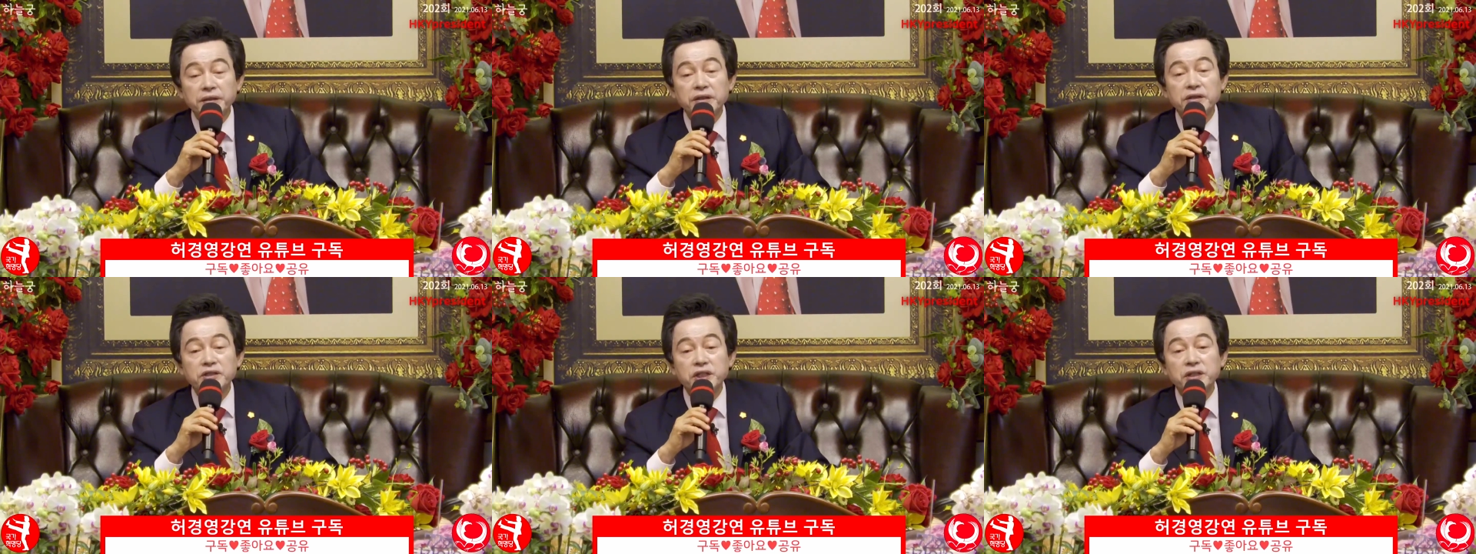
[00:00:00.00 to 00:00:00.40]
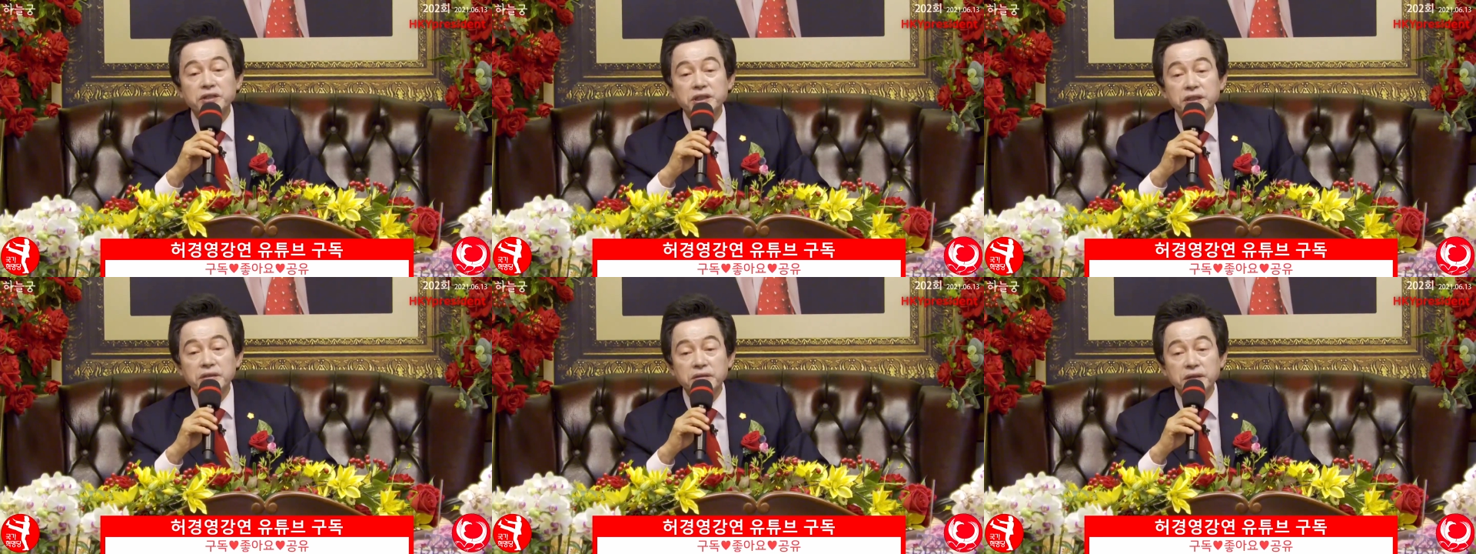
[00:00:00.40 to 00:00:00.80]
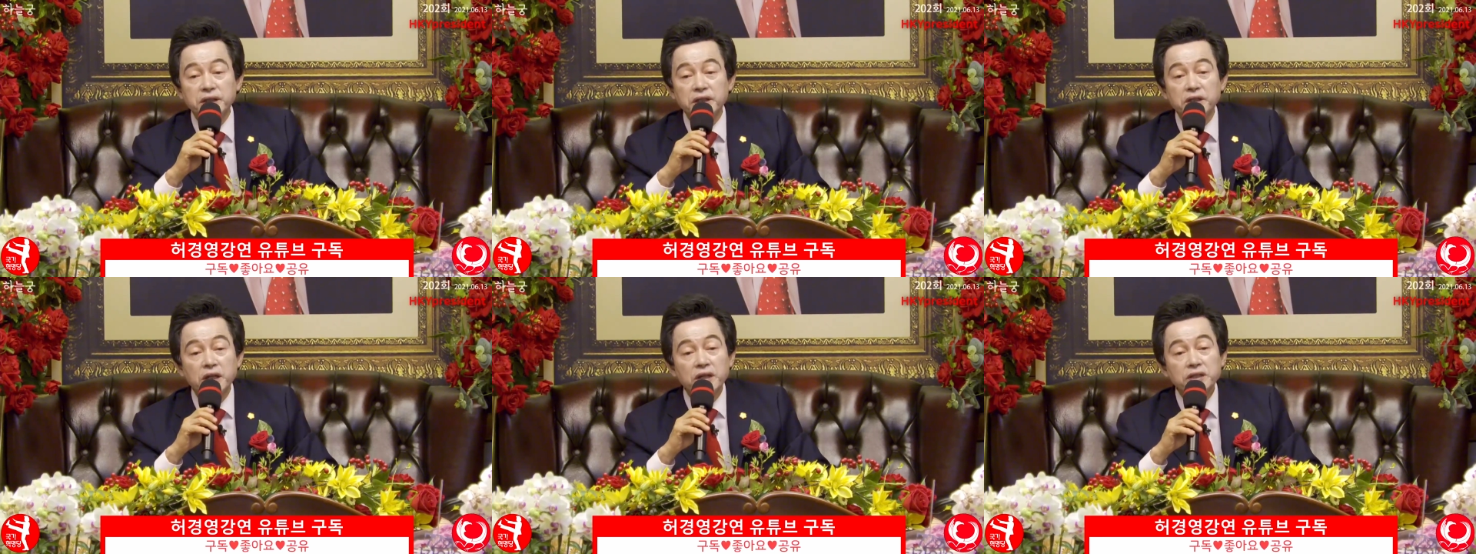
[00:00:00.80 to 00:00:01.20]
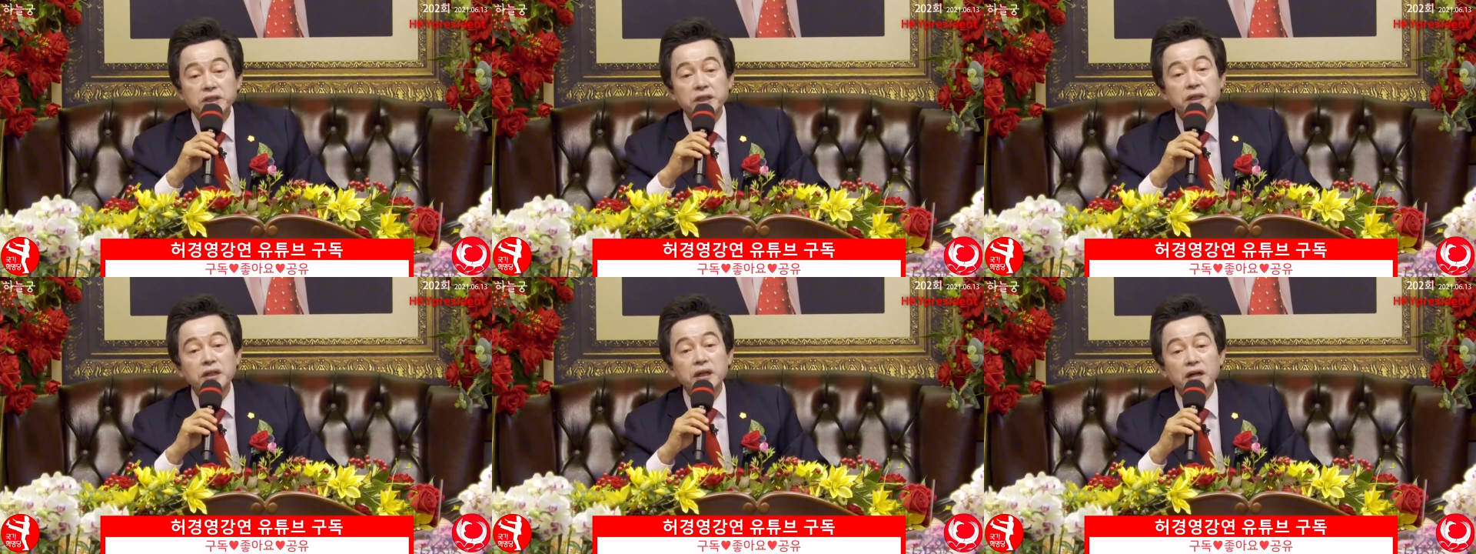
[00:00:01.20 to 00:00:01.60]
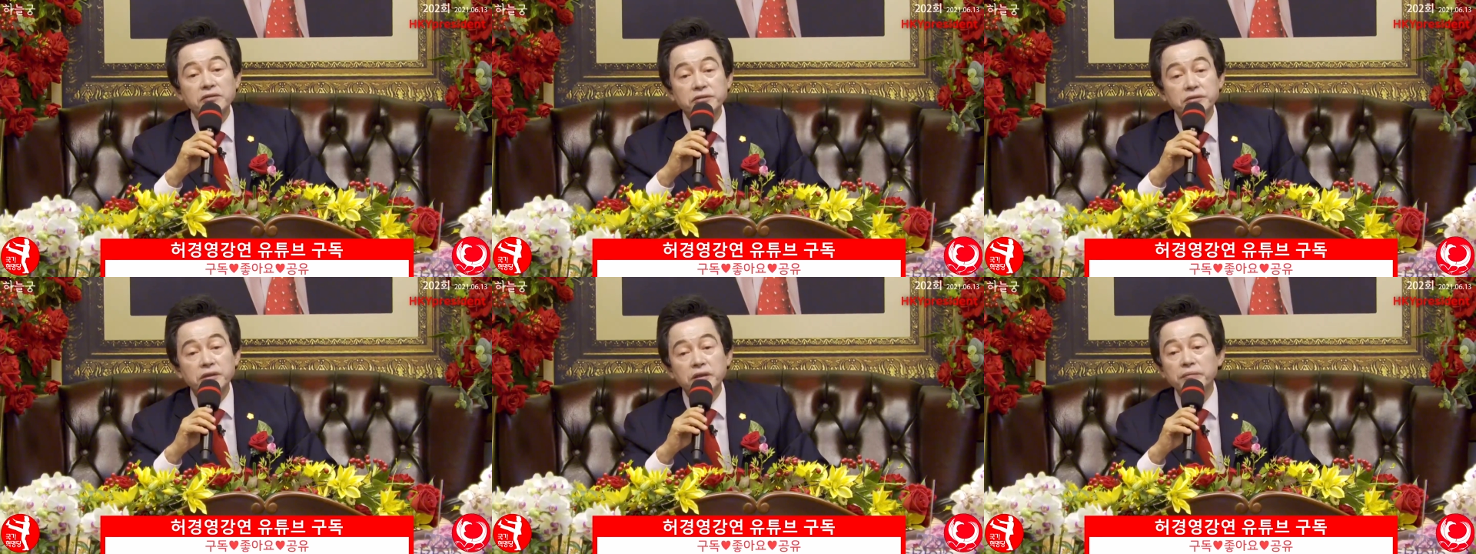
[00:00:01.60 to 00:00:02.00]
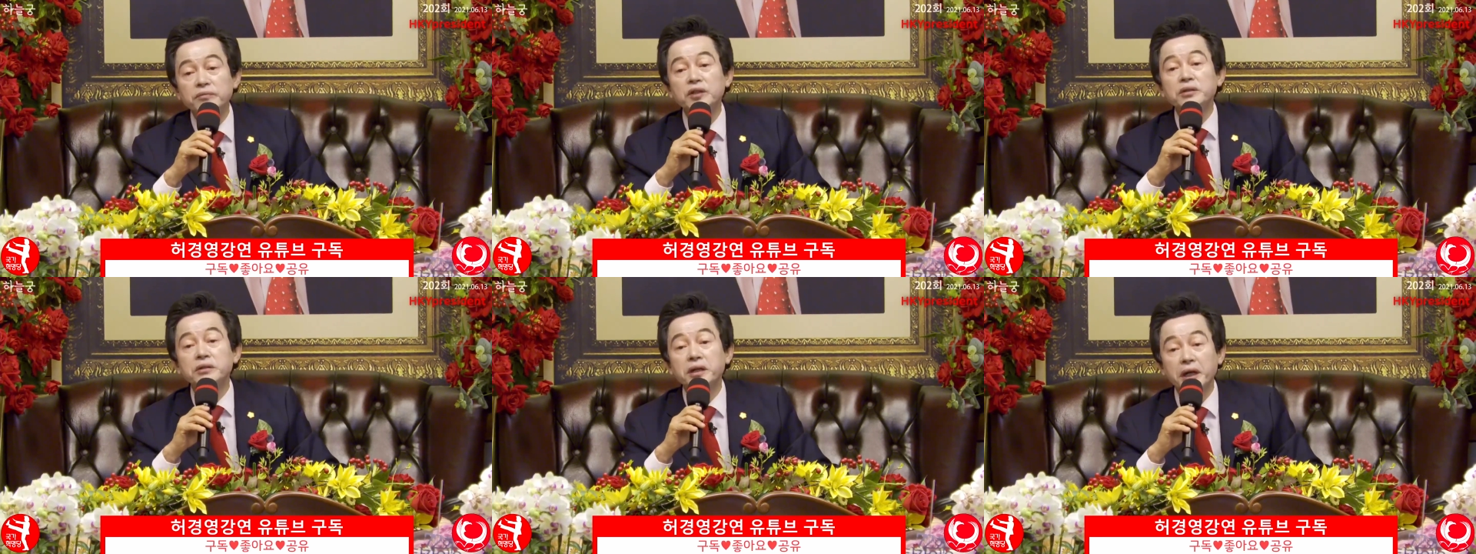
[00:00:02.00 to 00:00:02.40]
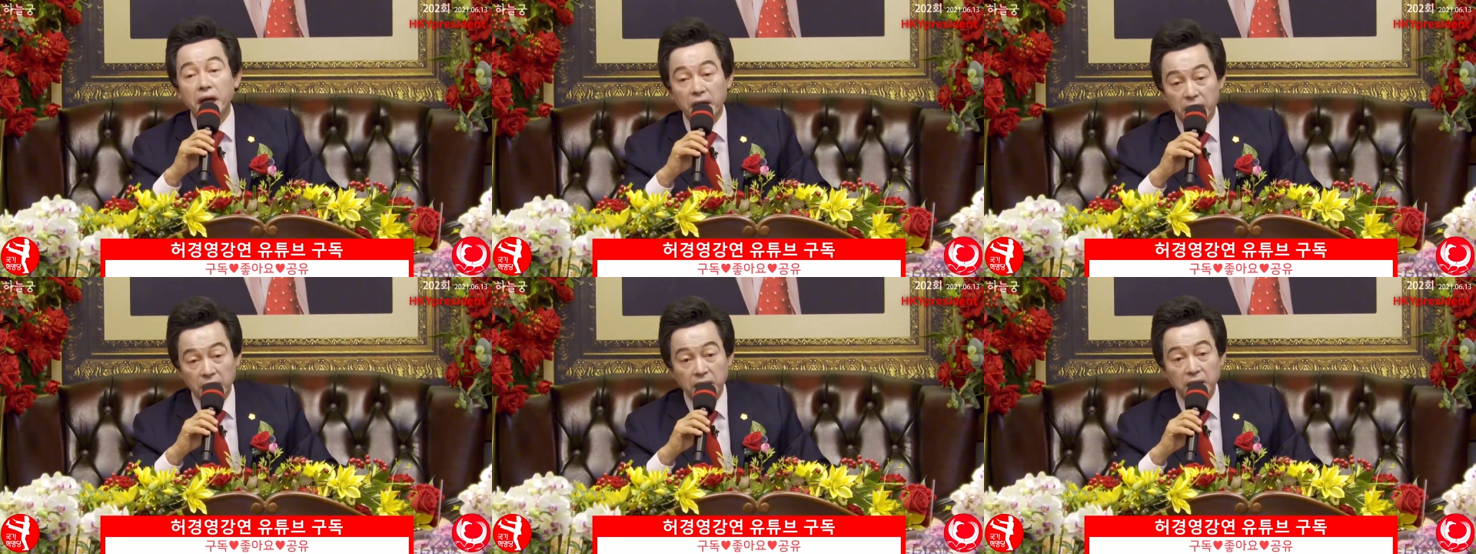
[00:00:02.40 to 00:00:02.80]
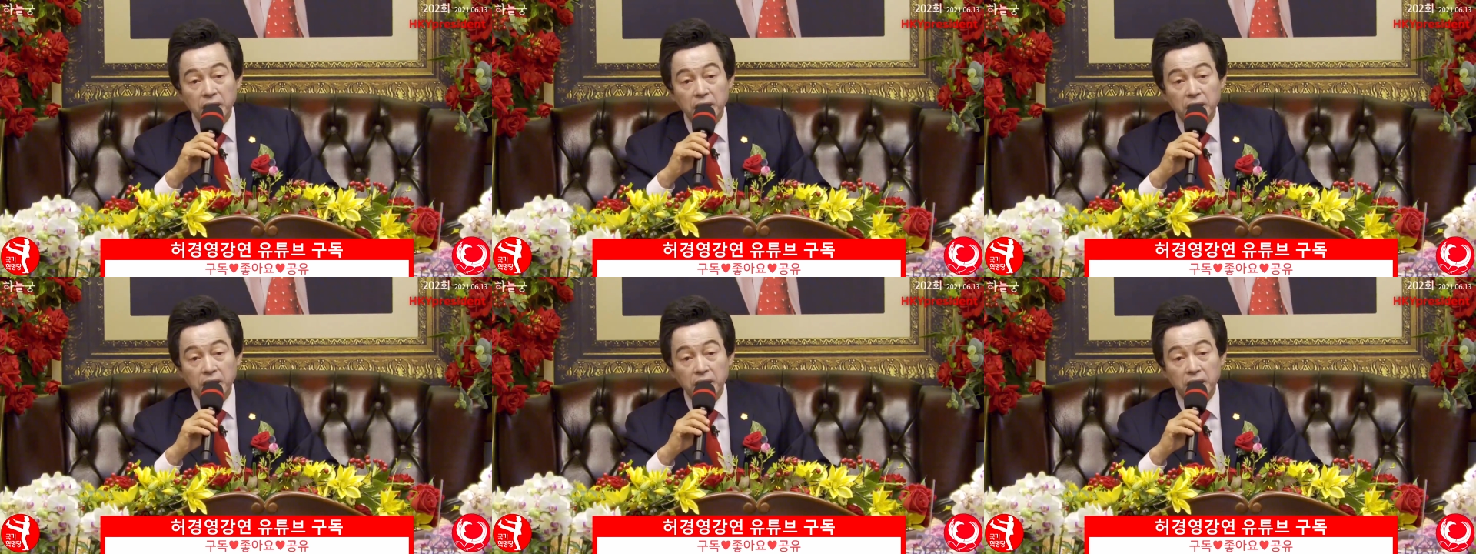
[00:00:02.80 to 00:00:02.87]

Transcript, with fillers: 있는 정치인들이 실현할 수 없는 거야.